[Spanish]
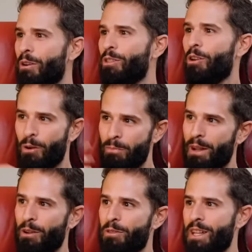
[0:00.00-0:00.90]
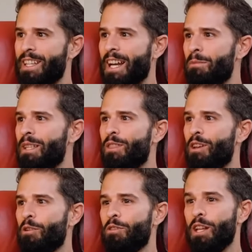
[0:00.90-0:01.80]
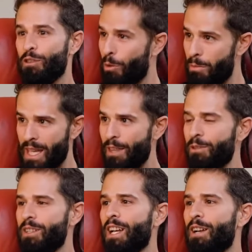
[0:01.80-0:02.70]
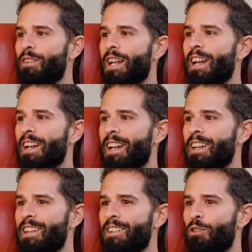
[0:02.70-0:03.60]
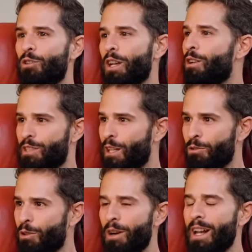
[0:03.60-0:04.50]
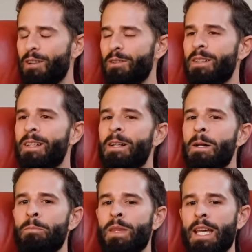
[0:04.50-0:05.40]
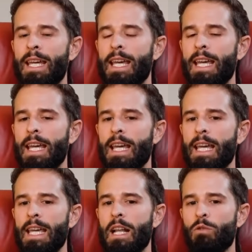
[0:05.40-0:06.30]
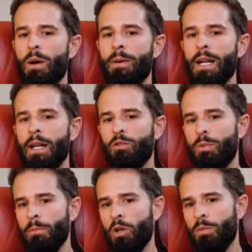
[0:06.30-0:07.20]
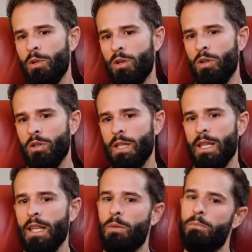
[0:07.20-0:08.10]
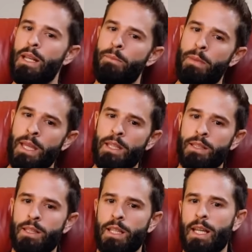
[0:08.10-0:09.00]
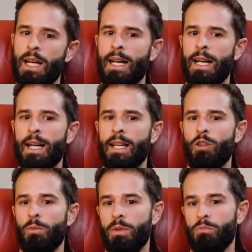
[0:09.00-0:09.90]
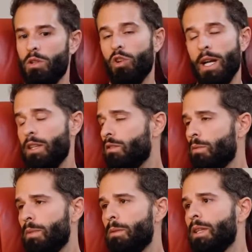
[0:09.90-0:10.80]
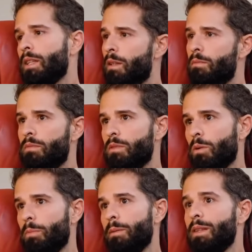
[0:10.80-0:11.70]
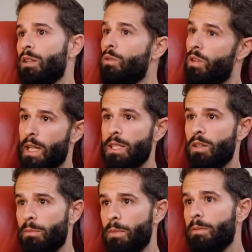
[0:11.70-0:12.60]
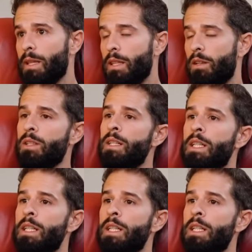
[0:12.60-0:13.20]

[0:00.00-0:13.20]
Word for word: cuando rompes con cierta limitación o cierto miedo, que al final con lo que te controlan ¿no? Eh, y de alguna manera estuvimos como desde 2020 a, bueno, dos años, 2020, 2021 y casi 2022,